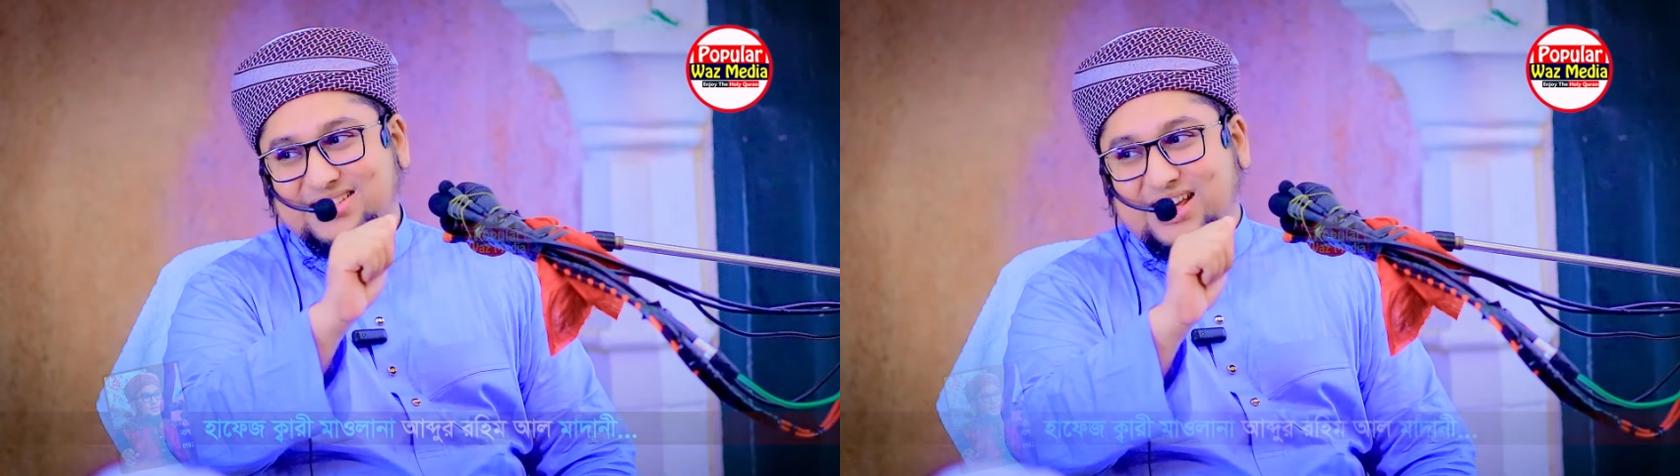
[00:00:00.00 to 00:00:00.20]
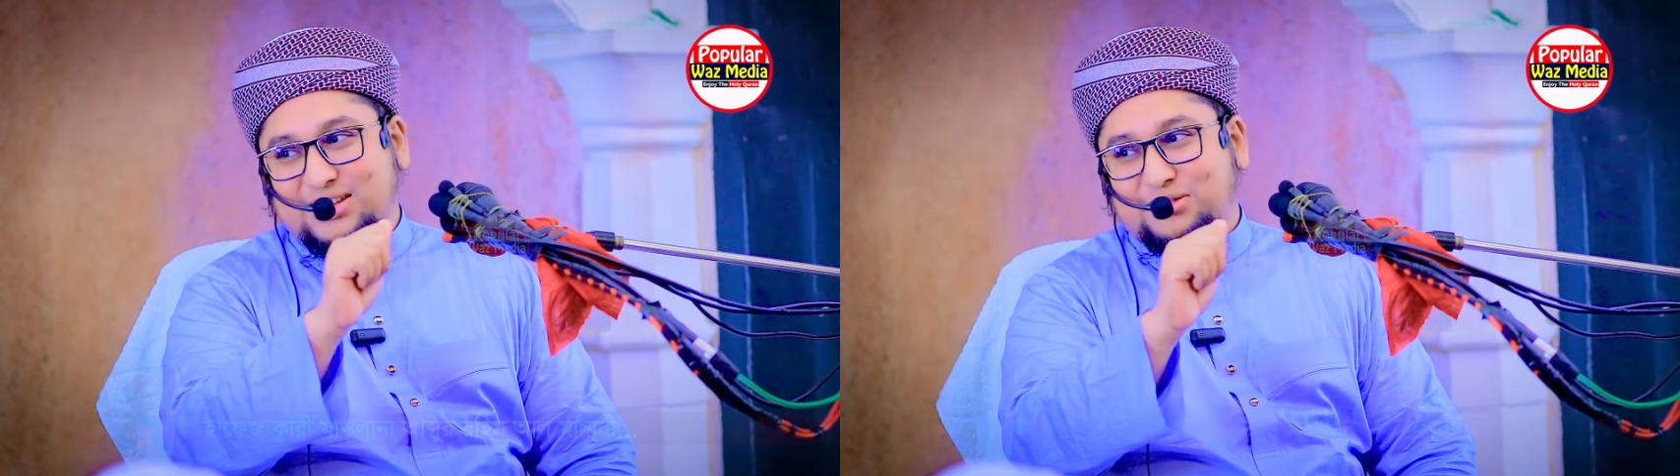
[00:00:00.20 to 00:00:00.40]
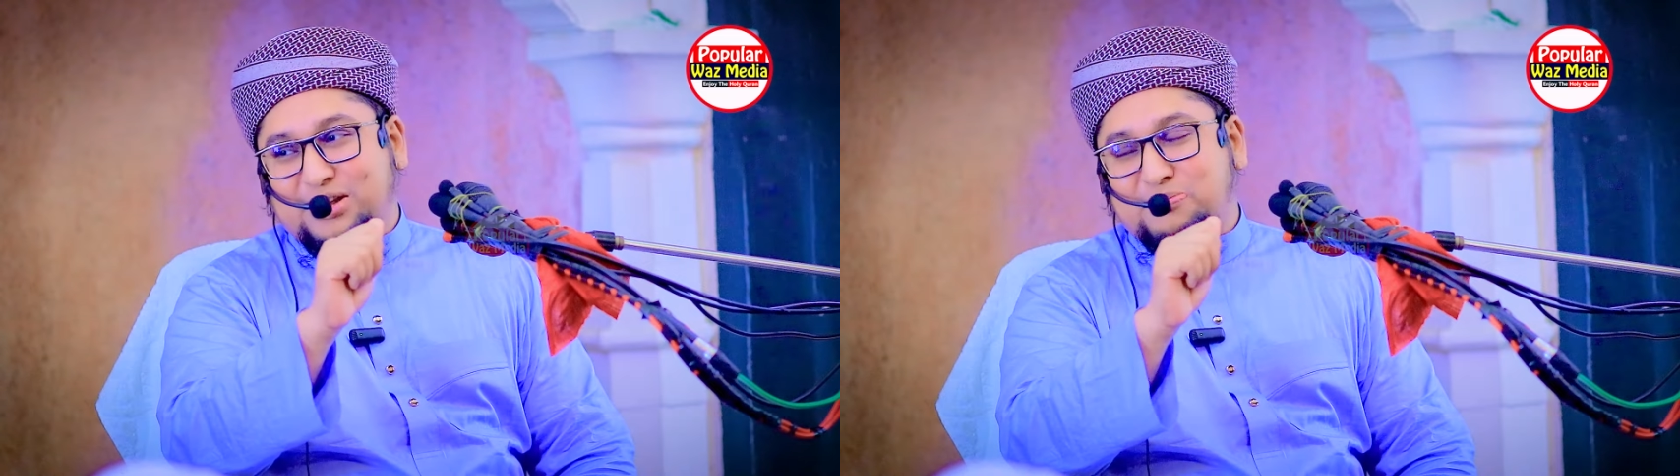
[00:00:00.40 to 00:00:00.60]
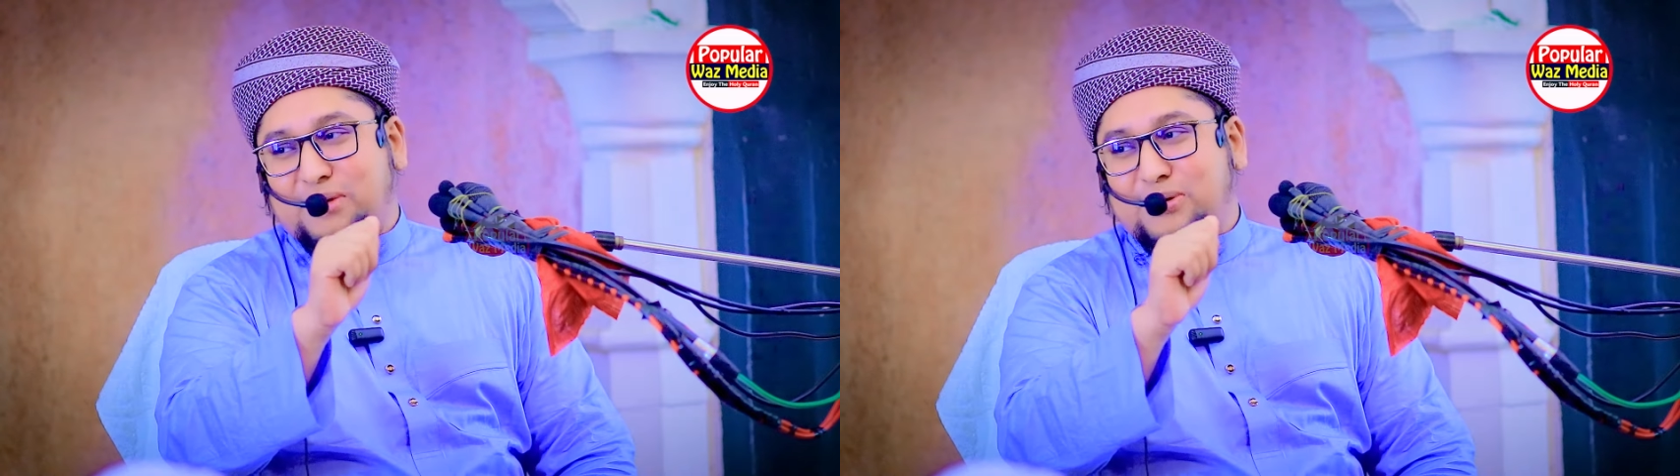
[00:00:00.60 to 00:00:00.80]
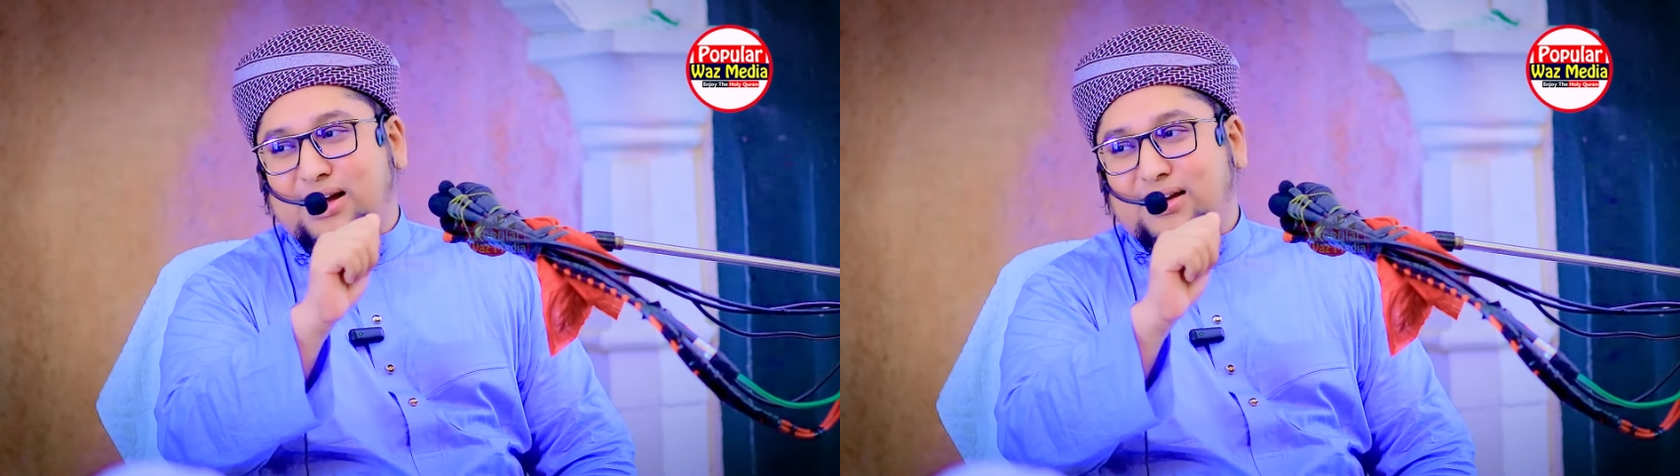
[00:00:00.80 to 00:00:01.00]
যাতে করে
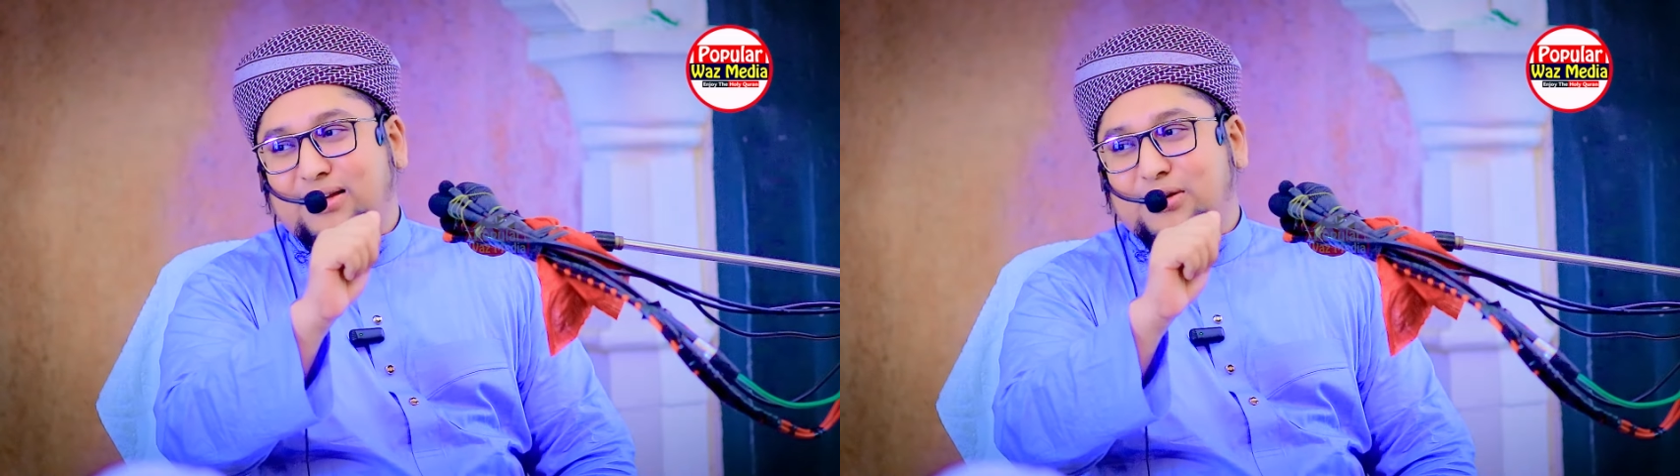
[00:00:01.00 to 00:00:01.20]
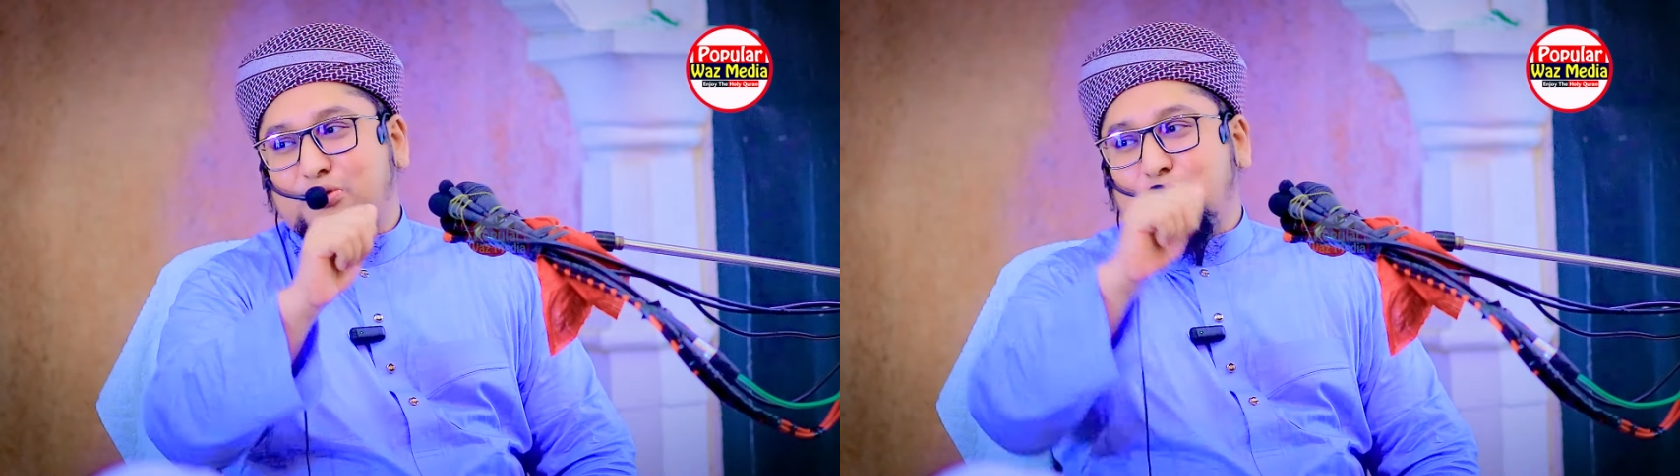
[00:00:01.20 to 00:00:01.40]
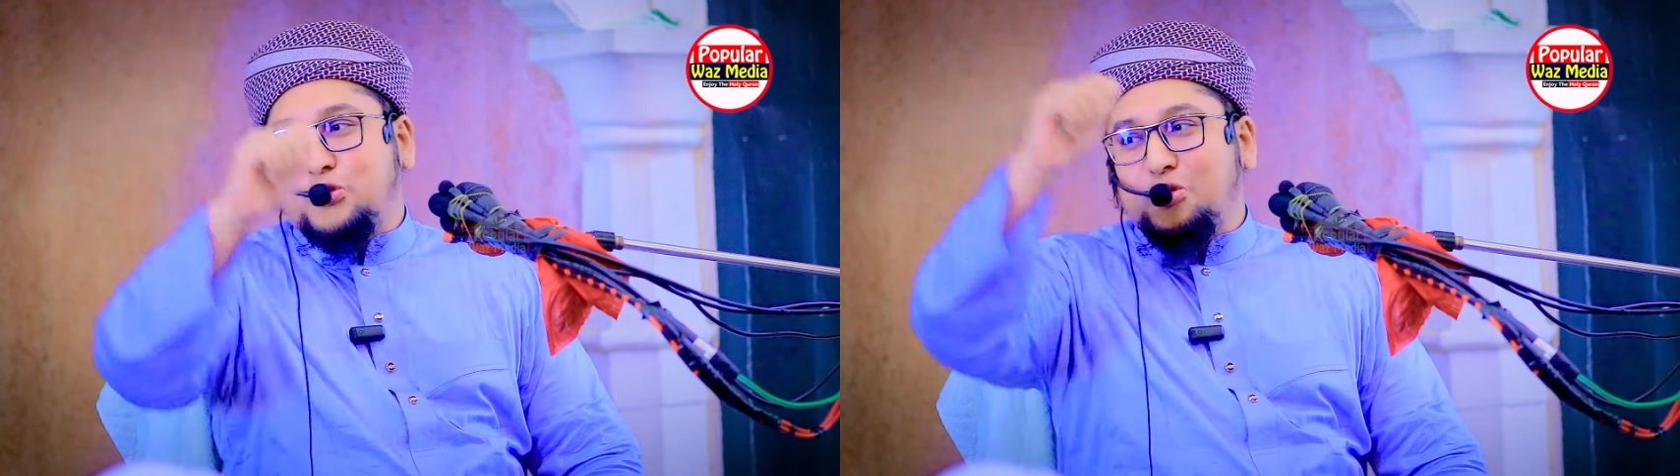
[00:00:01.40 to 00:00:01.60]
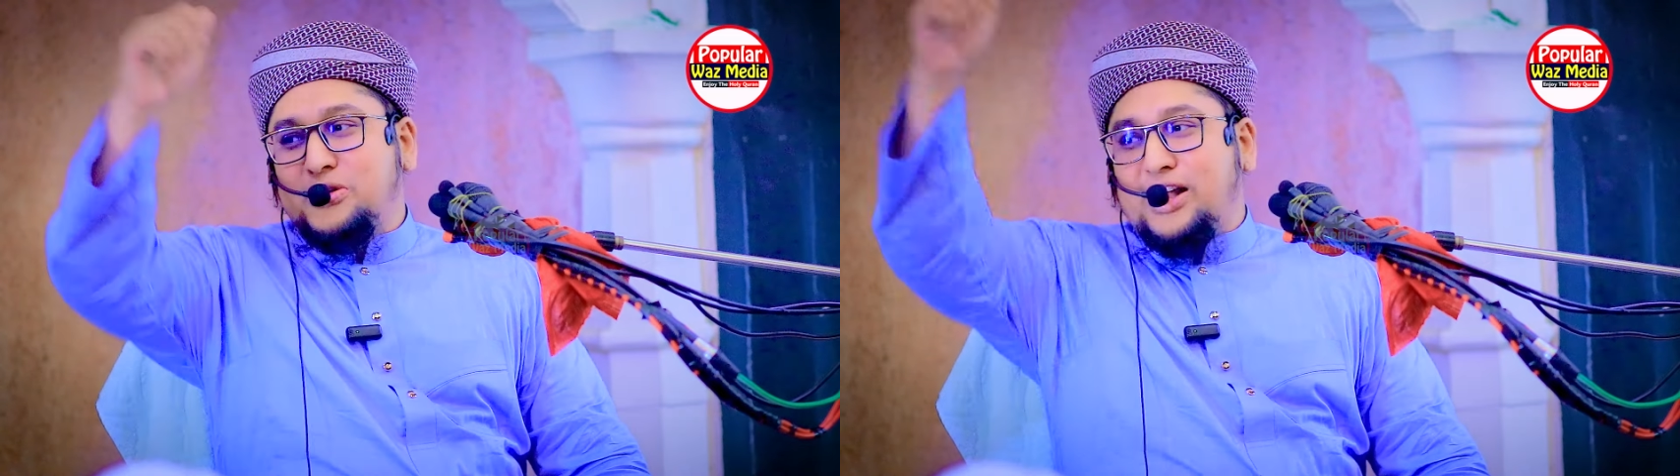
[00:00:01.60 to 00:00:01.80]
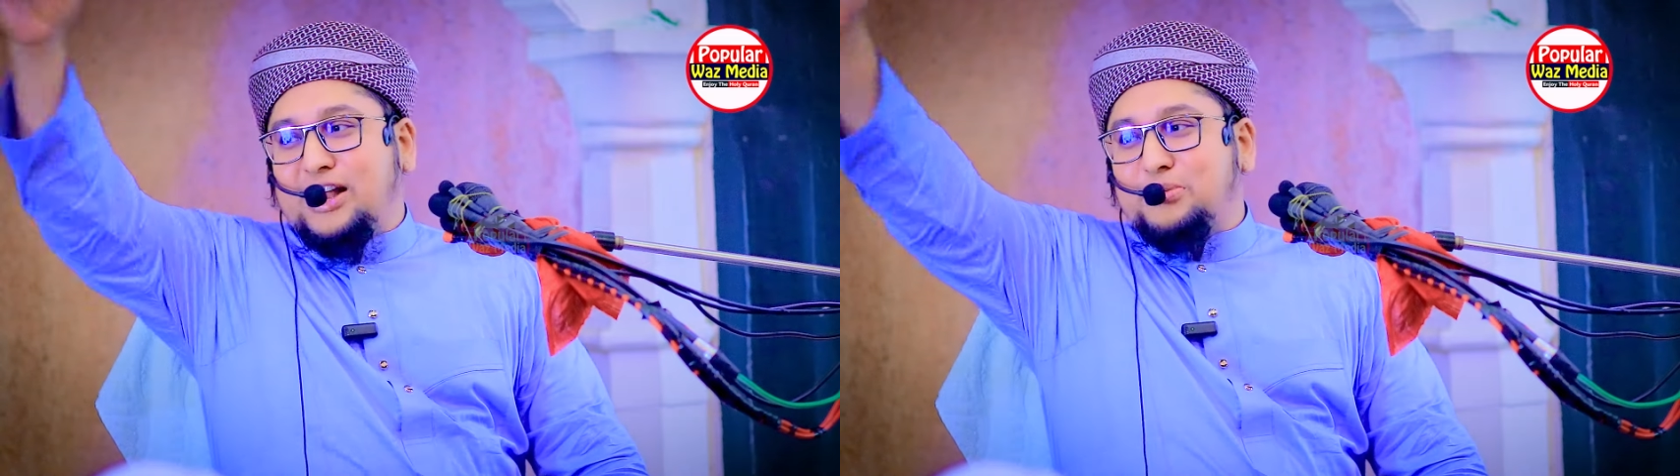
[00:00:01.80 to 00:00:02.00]
বাবা কুকুর
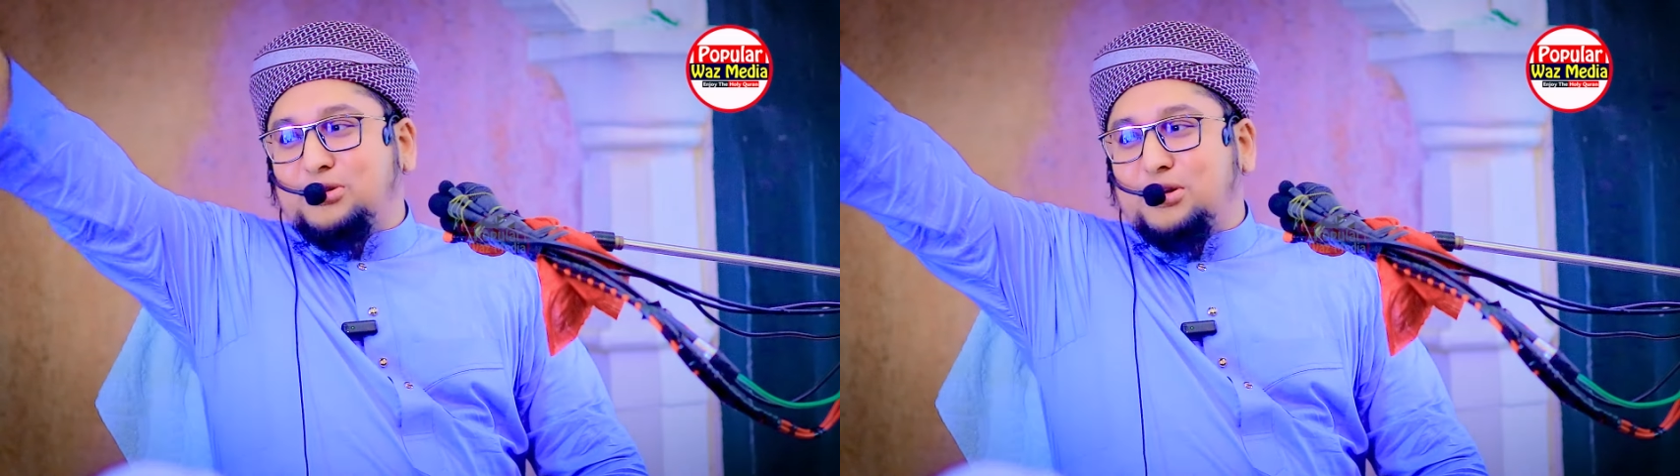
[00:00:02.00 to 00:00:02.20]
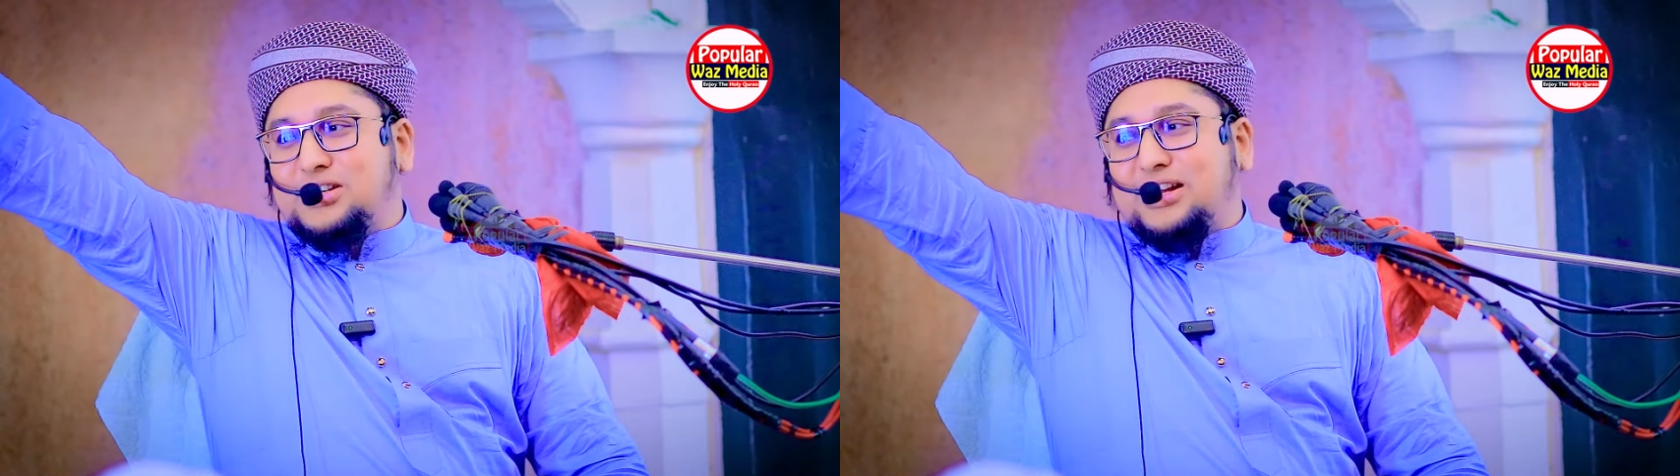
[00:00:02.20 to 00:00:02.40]
বিড়ালের মতো